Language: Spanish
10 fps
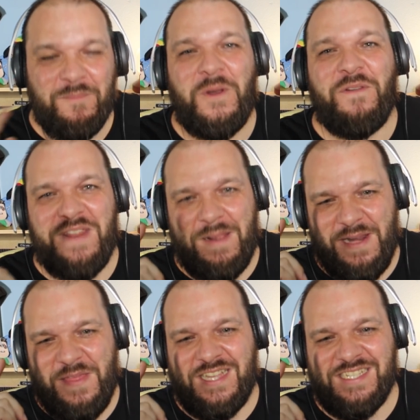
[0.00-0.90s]
Bueno, al final
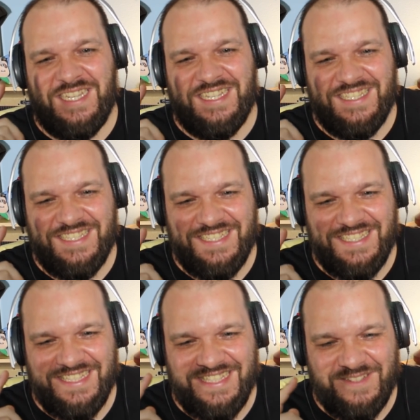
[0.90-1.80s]
parece que sí.
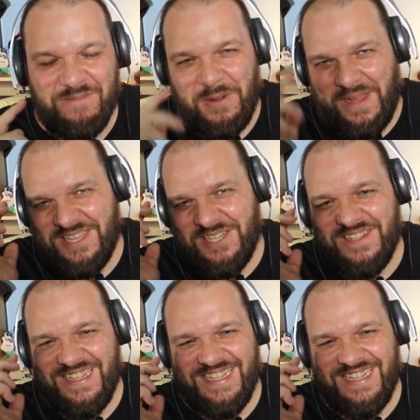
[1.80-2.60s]
Un poquito.